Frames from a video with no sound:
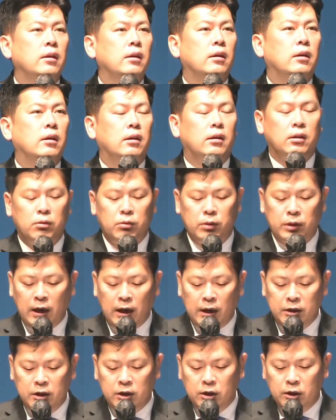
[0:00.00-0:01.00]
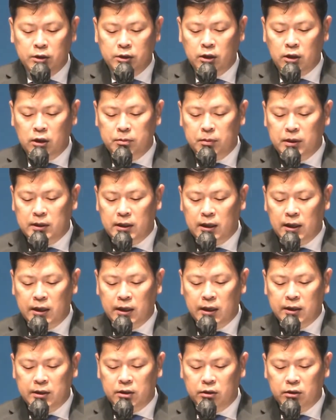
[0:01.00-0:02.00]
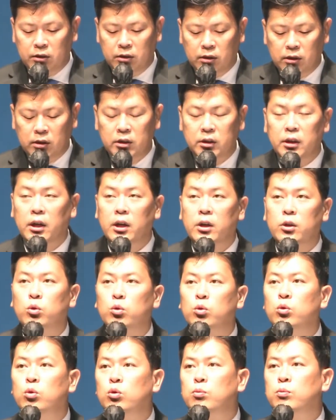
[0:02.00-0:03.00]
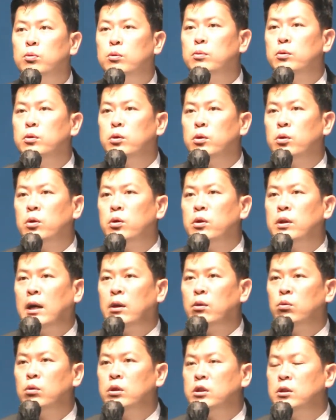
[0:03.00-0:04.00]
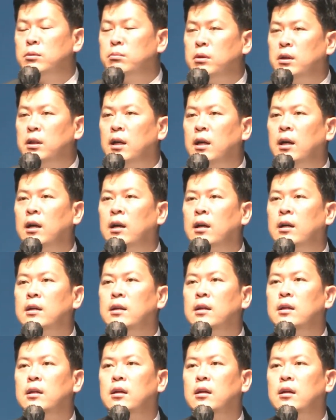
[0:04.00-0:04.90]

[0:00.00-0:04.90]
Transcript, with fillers: 어, 우리가 아는 것처럼 이사야서는 크게 두 부분으로 나누어집니다.